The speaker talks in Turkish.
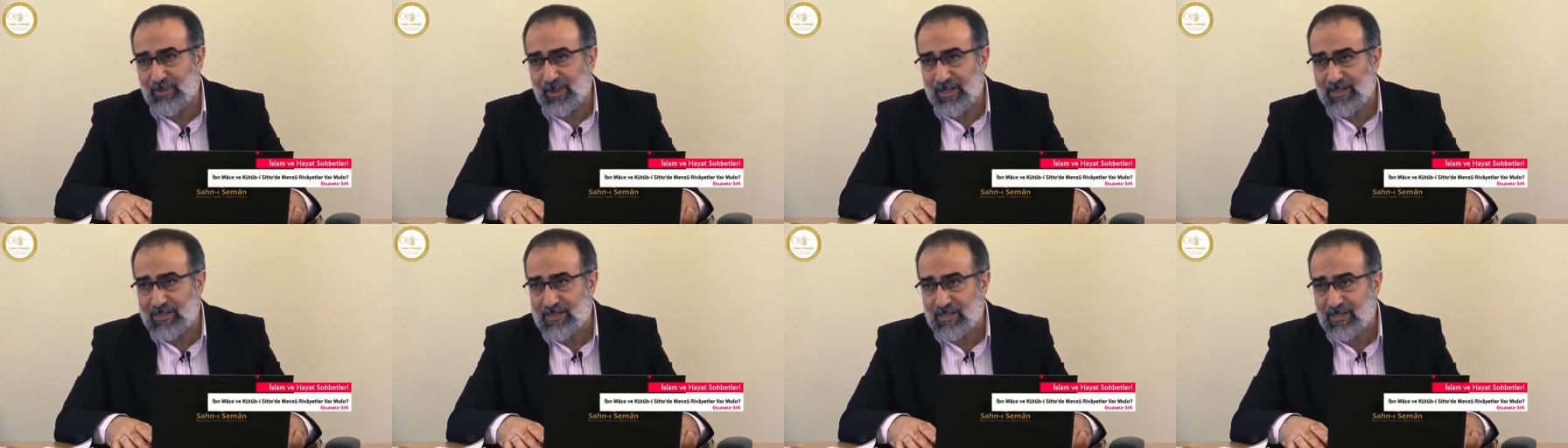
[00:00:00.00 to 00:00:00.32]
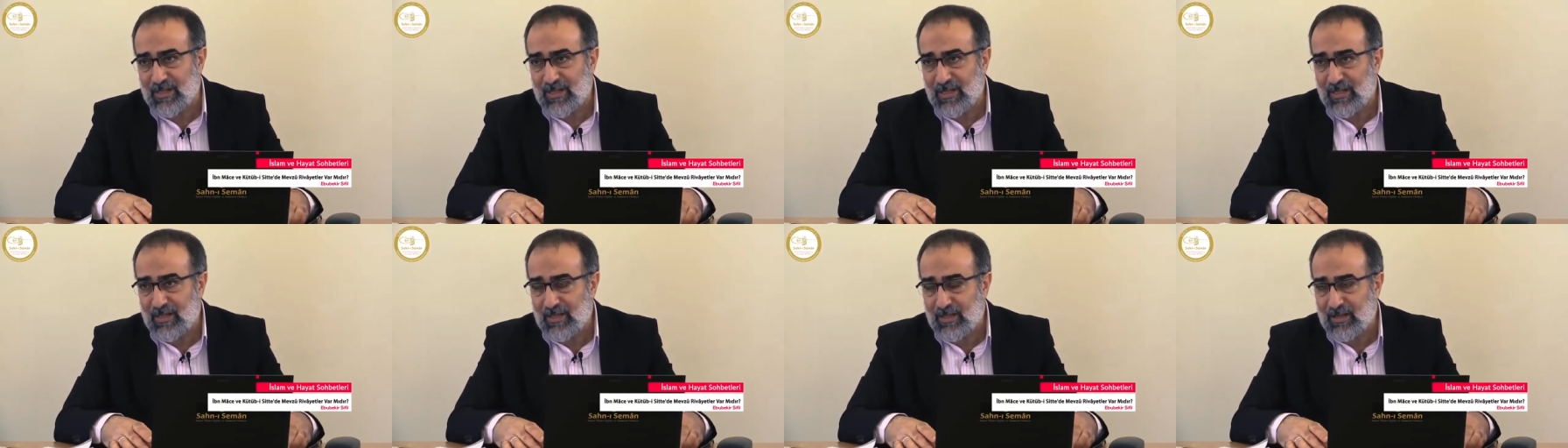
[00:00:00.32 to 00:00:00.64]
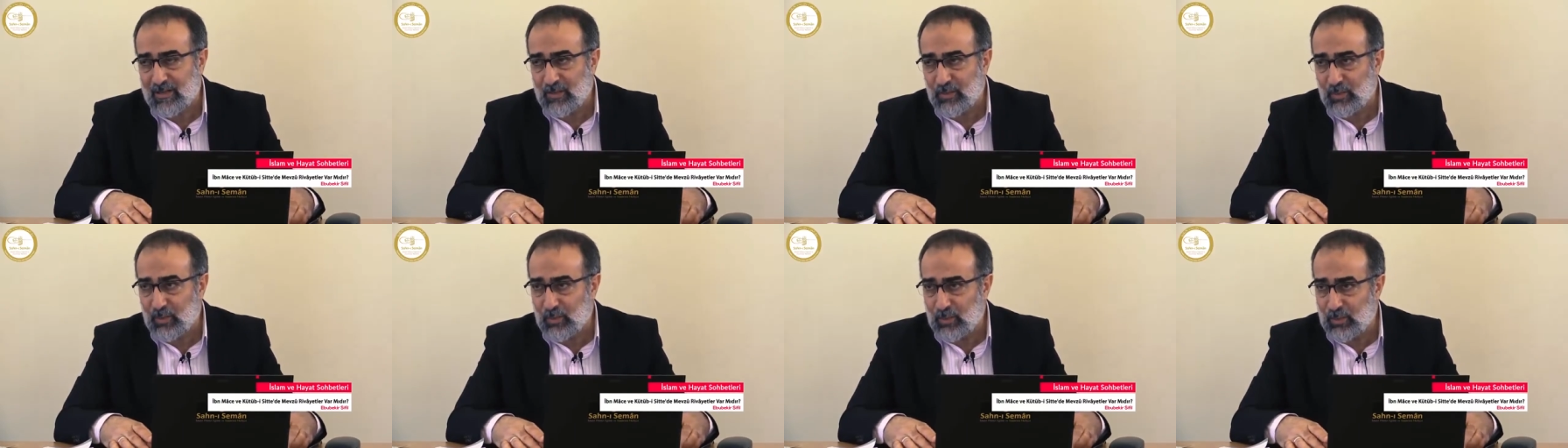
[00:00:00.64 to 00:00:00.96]

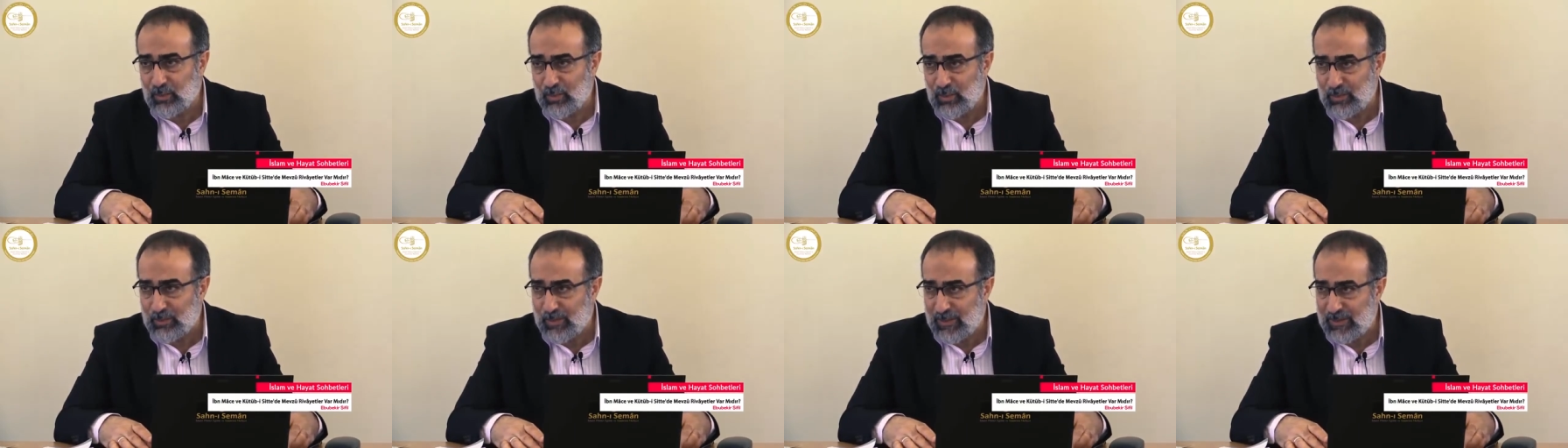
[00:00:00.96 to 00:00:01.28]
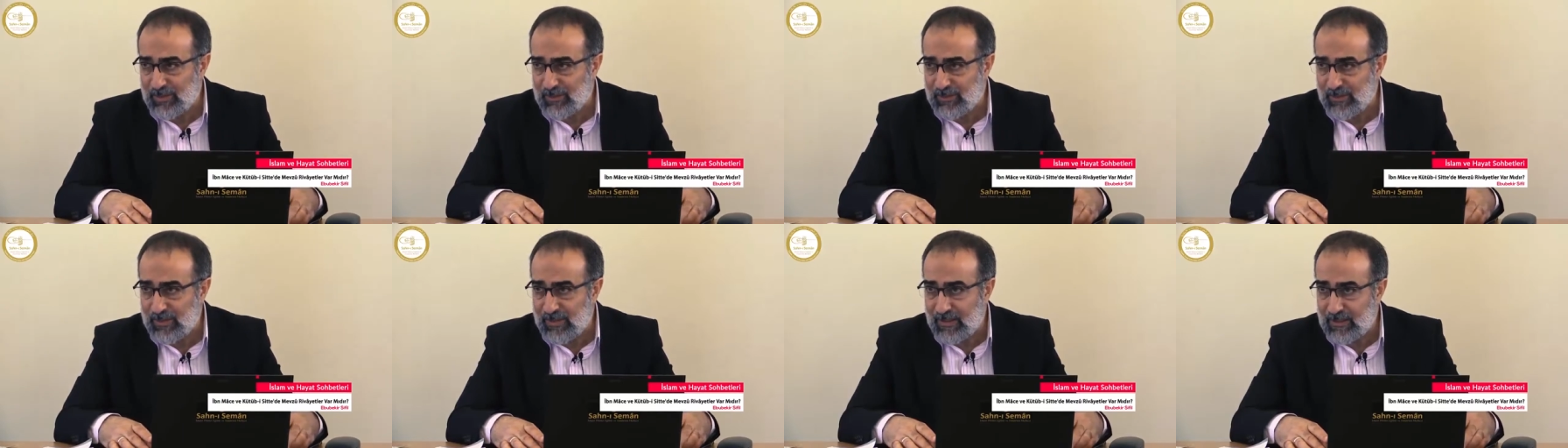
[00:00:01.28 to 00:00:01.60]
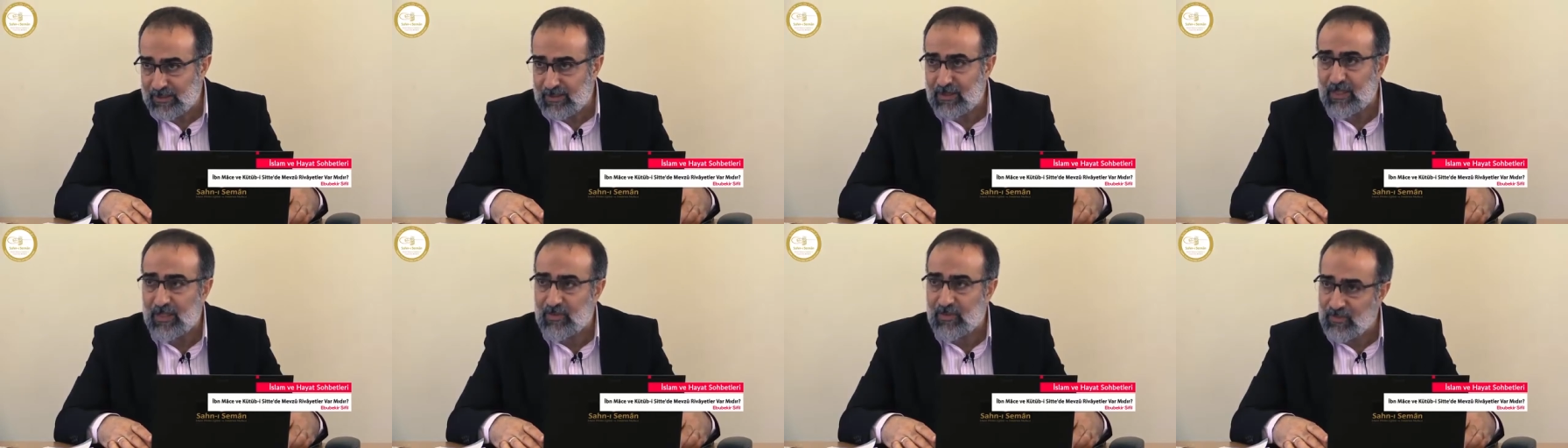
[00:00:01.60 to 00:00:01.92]
Mace'de uydurma
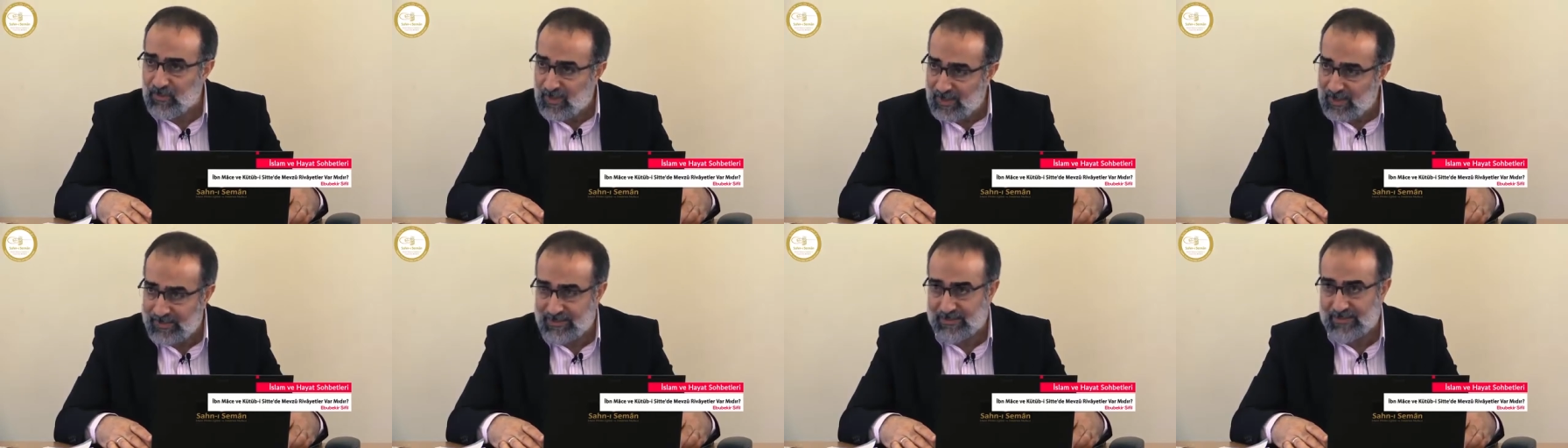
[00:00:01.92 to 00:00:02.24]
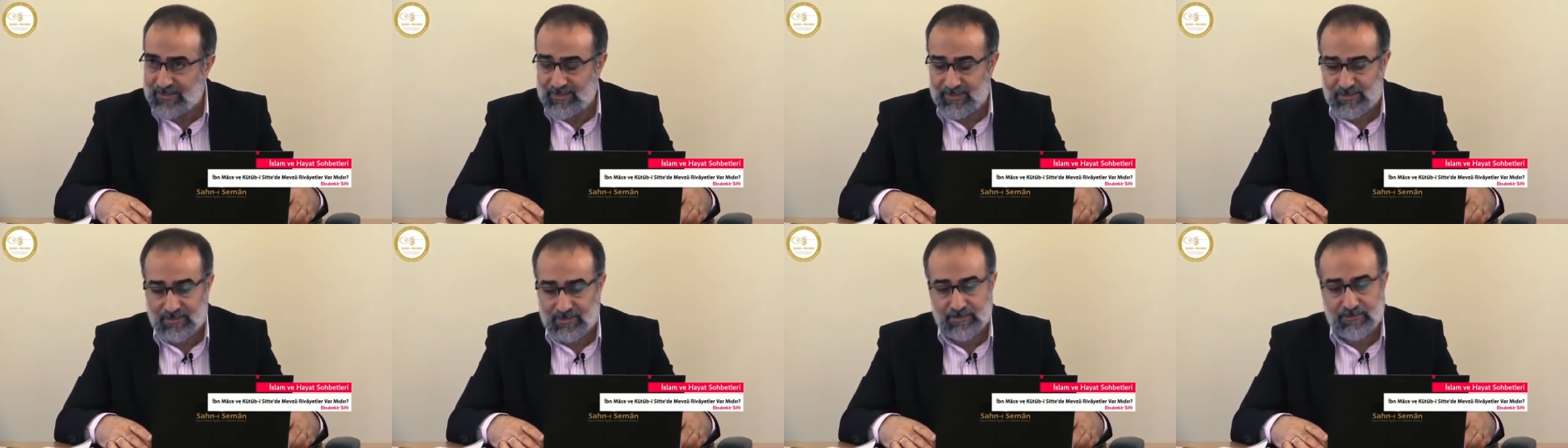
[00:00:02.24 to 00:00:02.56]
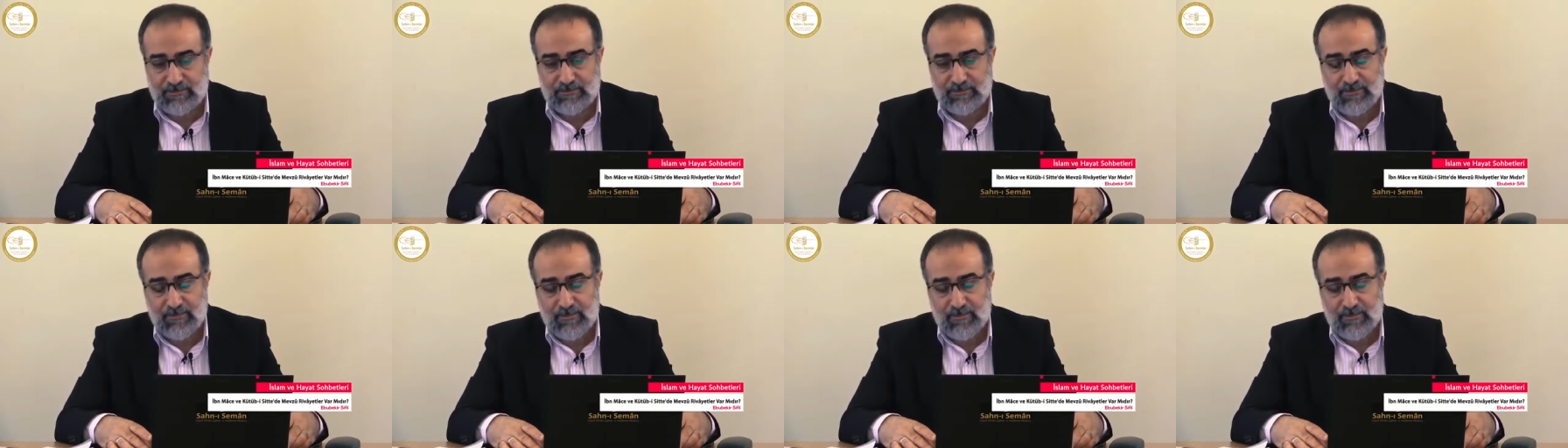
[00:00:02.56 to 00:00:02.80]
rivayetler vardır.